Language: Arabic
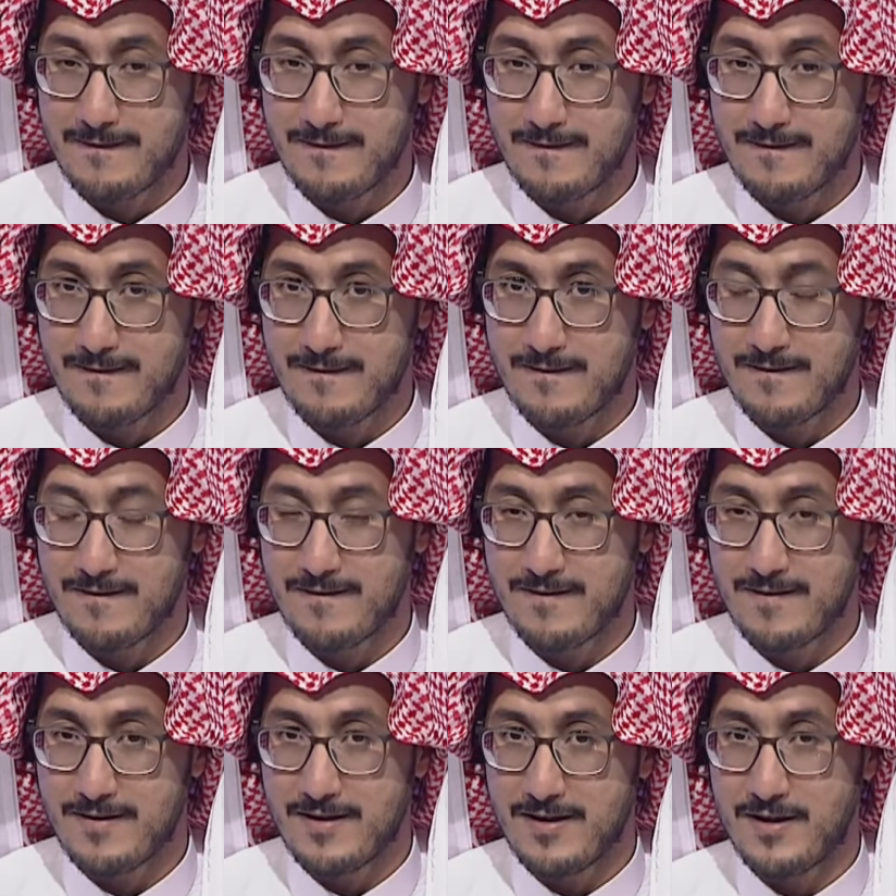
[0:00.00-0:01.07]
لا لا ما فزت
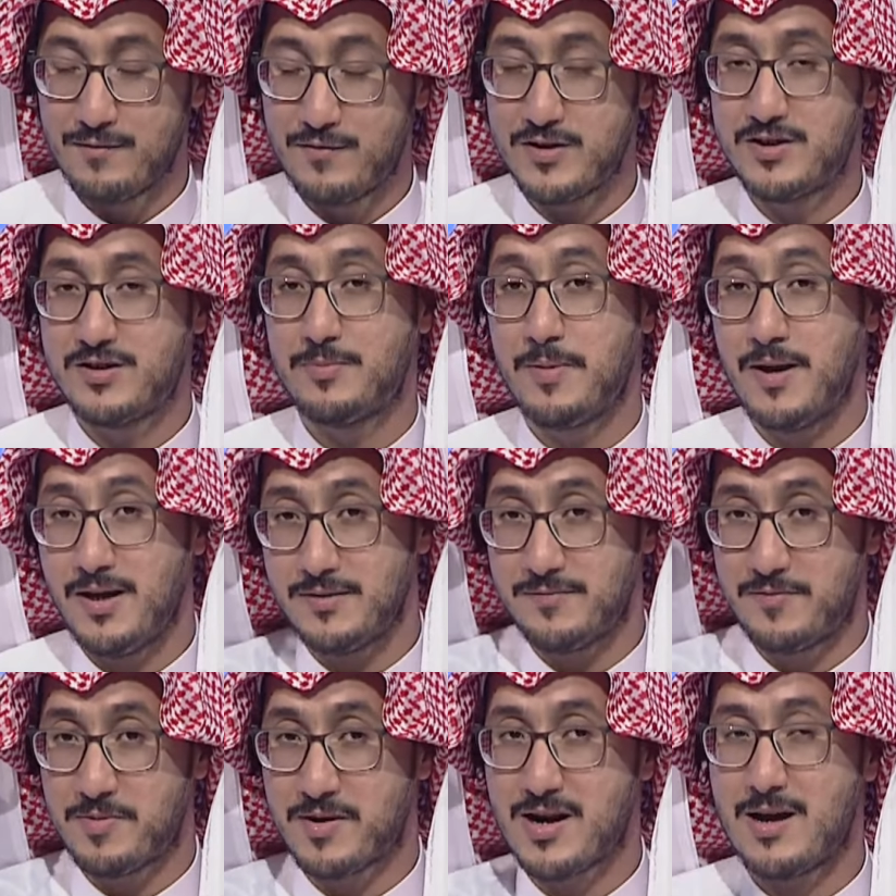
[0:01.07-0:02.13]
والله فزت معي
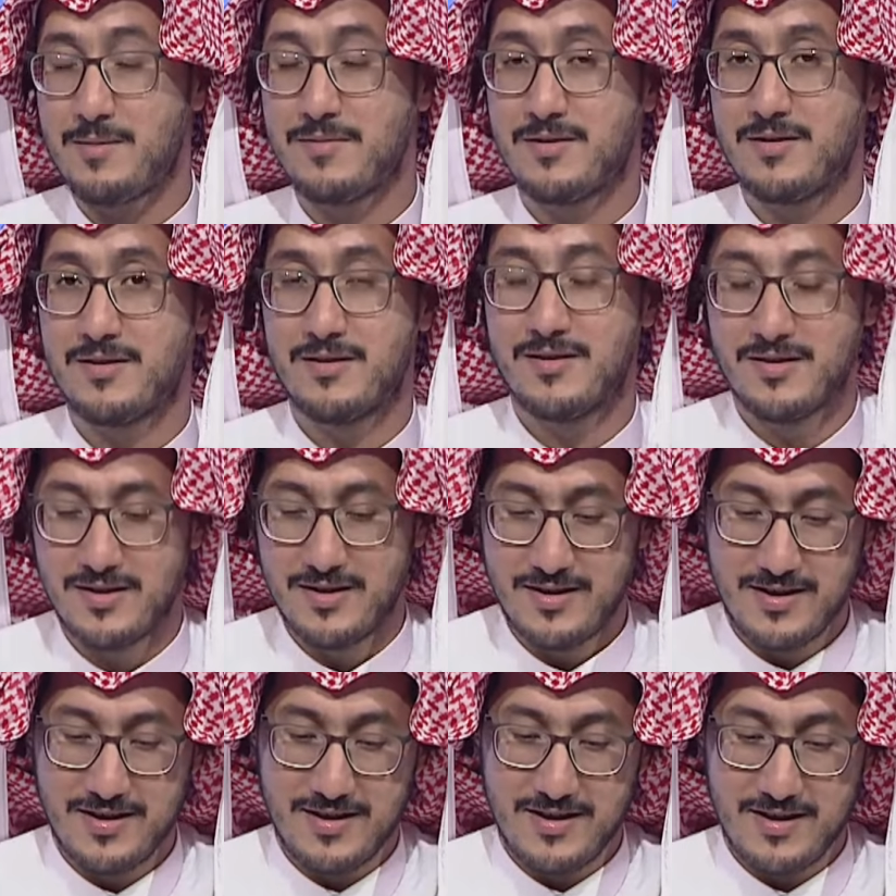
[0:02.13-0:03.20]
في برنامج ان شاء الله ان
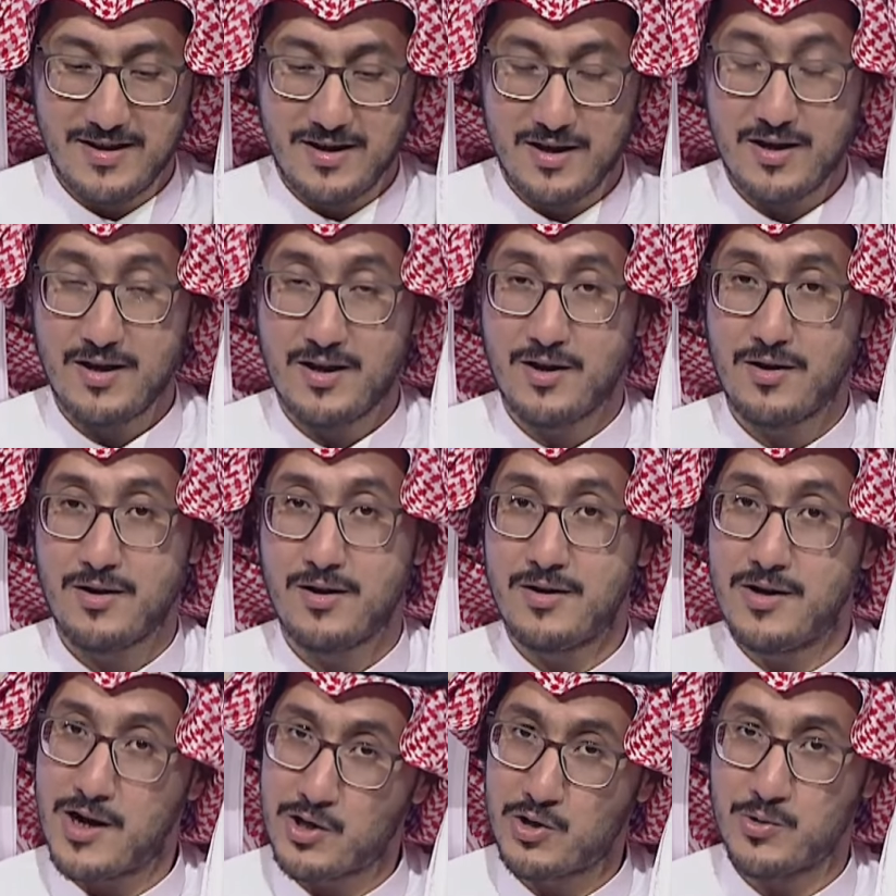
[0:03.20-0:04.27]
شاء الله
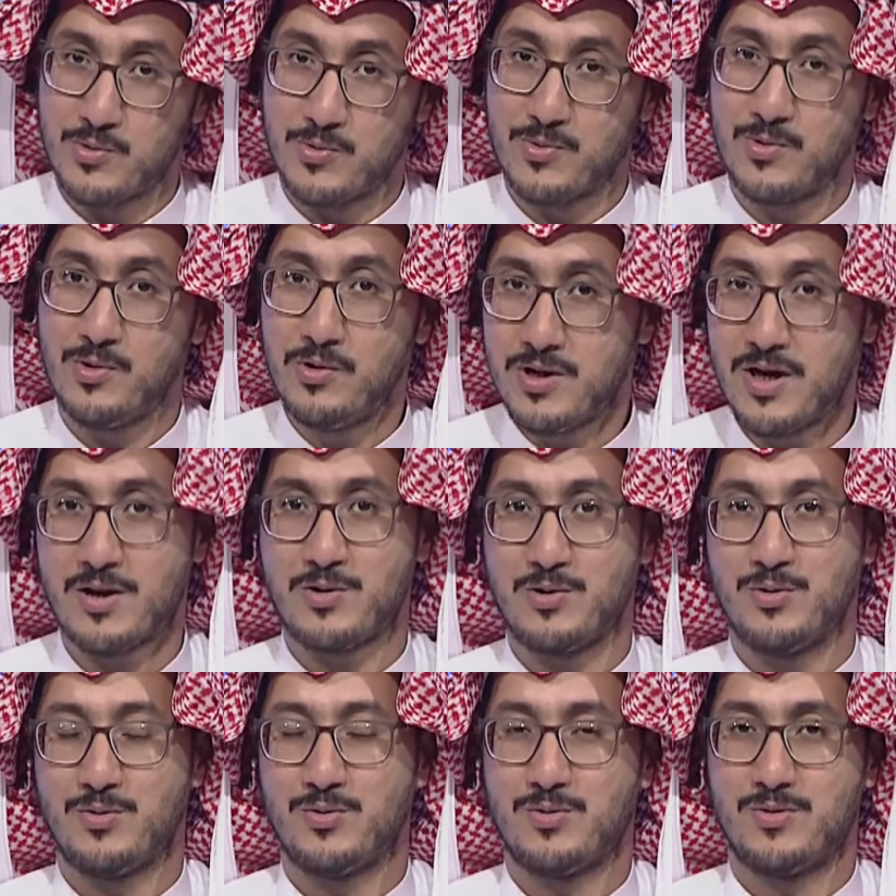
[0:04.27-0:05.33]
نرجو قول
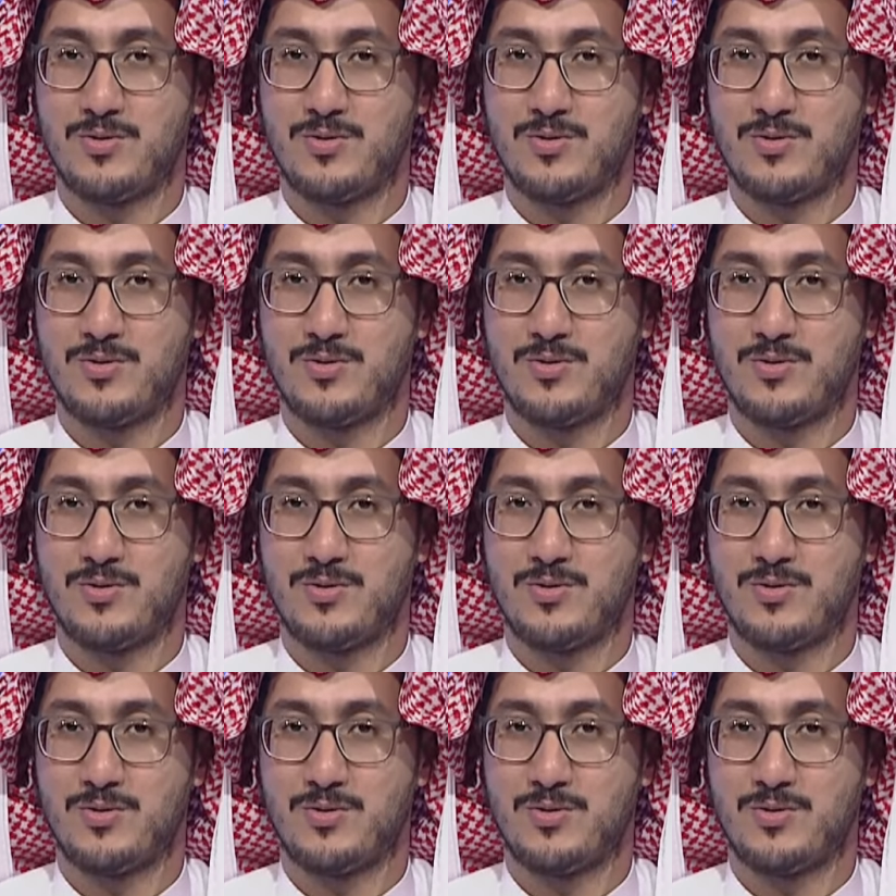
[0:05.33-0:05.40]
نرجو